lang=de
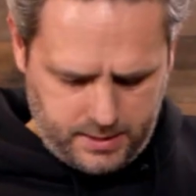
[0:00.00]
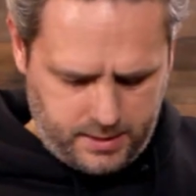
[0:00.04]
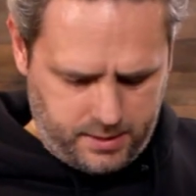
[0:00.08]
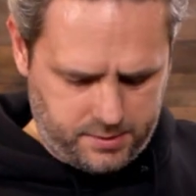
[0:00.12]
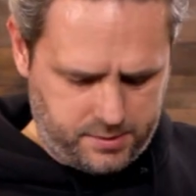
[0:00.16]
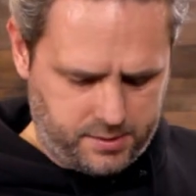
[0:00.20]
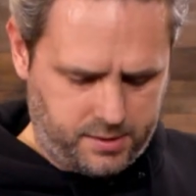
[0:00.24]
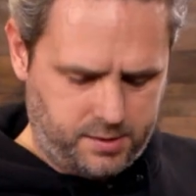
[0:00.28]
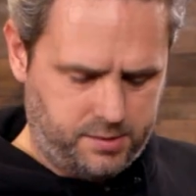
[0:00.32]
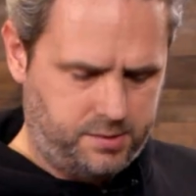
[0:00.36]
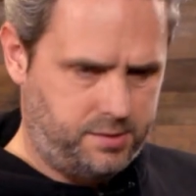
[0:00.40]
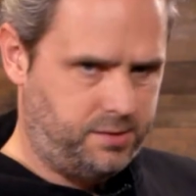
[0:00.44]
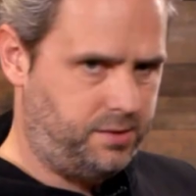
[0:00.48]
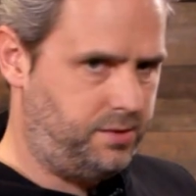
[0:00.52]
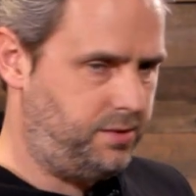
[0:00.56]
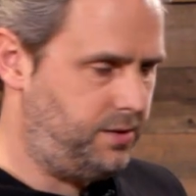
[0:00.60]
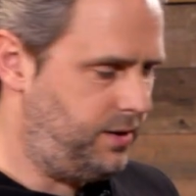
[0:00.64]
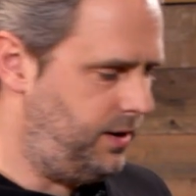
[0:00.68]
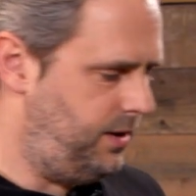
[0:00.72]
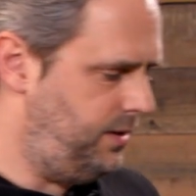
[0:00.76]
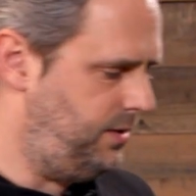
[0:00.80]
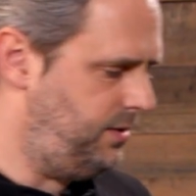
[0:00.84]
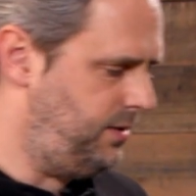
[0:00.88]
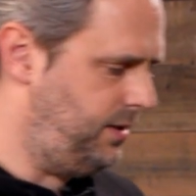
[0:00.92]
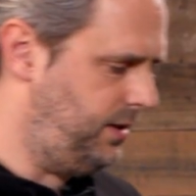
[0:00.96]
Als erstes
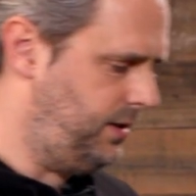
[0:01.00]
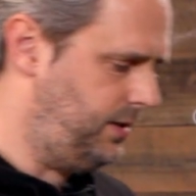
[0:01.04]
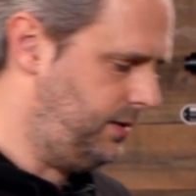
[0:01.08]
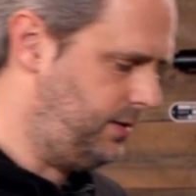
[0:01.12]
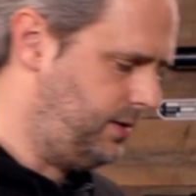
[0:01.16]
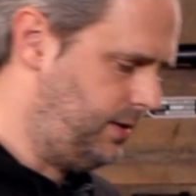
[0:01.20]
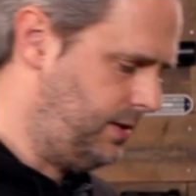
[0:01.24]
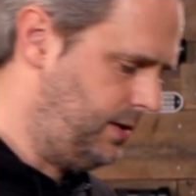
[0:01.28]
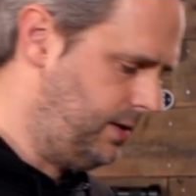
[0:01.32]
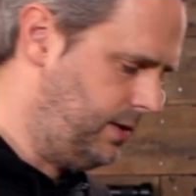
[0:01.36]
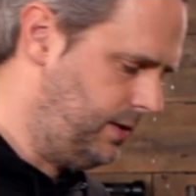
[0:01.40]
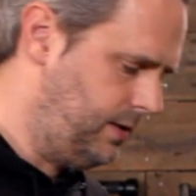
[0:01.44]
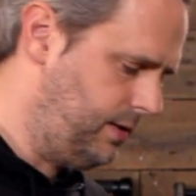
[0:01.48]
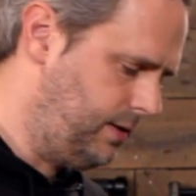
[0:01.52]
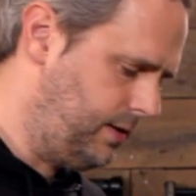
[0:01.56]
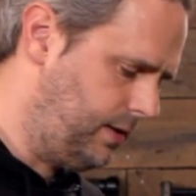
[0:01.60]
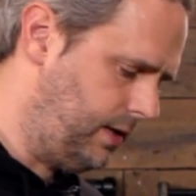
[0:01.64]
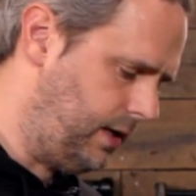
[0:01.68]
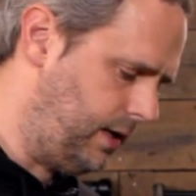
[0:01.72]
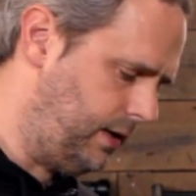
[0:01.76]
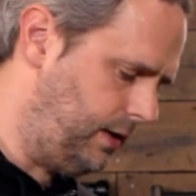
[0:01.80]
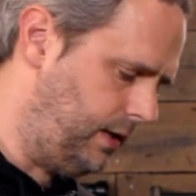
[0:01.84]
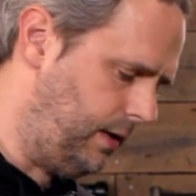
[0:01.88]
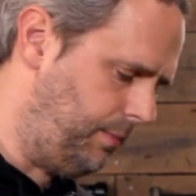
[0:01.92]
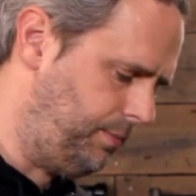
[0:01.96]
drehe ich den
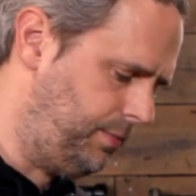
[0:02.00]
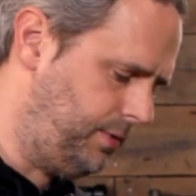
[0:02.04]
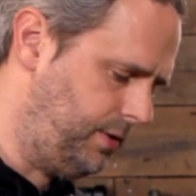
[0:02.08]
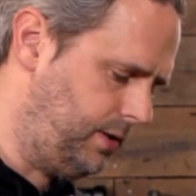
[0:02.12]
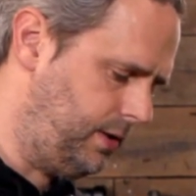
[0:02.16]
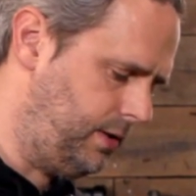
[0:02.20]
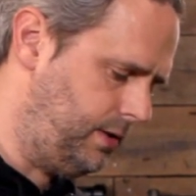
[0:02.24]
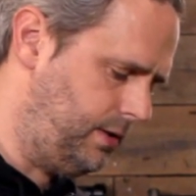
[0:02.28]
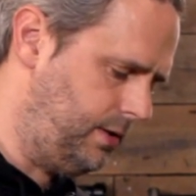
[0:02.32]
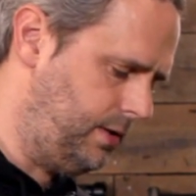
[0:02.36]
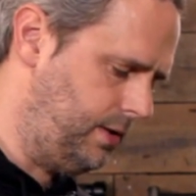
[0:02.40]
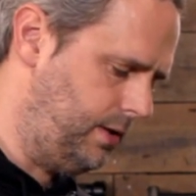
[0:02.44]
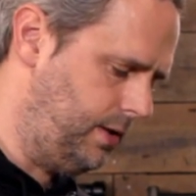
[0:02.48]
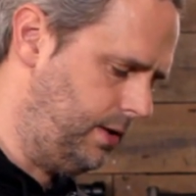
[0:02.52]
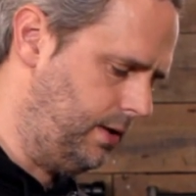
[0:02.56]
Adapter